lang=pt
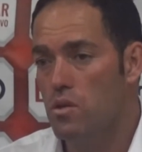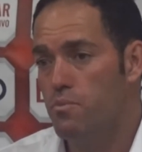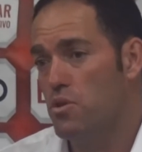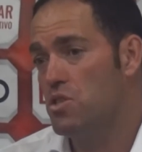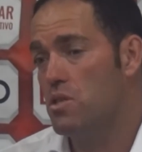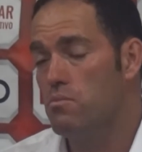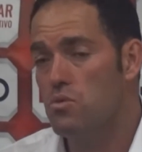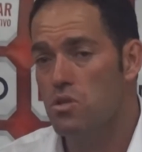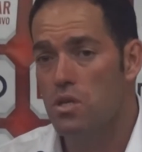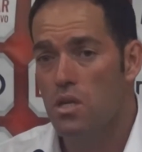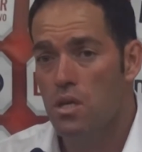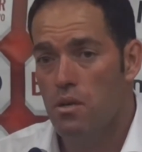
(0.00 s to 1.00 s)
E depois
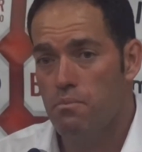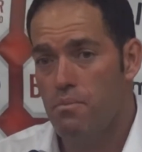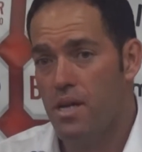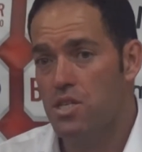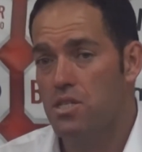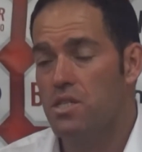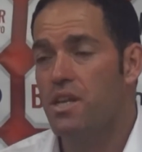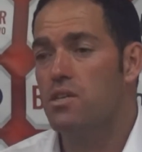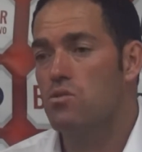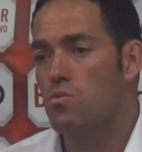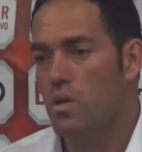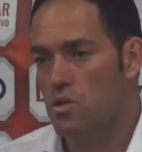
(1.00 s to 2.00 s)
temos mais
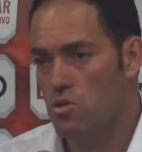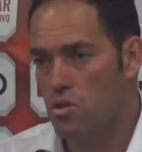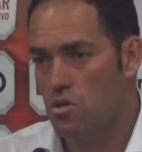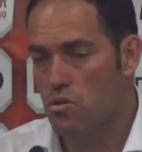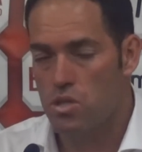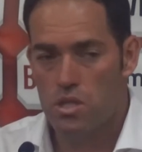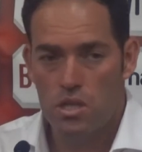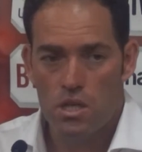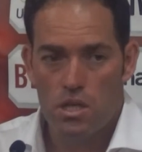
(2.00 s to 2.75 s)
três ou quatro jogadores